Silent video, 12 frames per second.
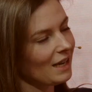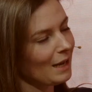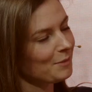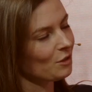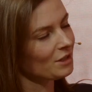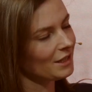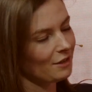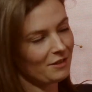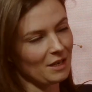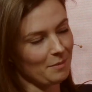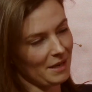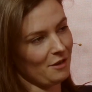habt auch sehr
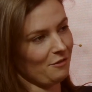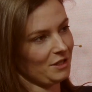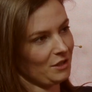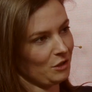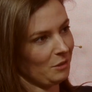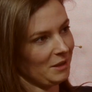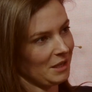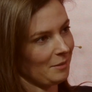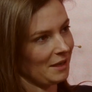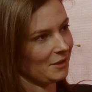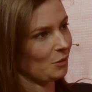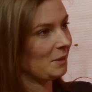viele Benefits für die
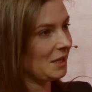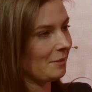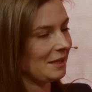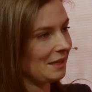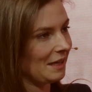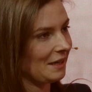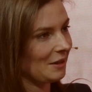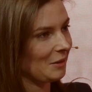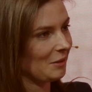Mitarbeiter und Mitarbeiterinnen.